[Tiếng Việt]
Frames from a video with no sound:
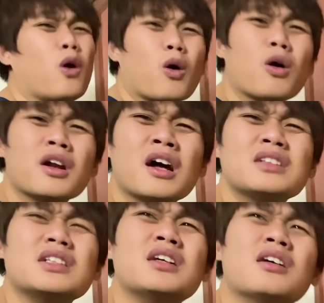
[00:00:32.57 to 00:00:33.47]
có
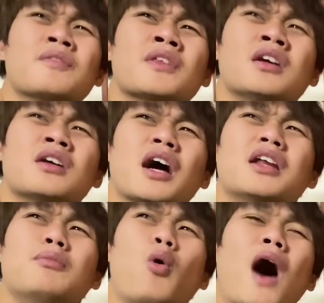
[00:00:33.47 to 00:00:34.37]
con gì nhỉ?
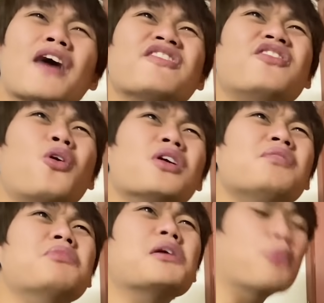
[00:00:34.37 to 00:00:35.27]
Anh đi mua iPhone mười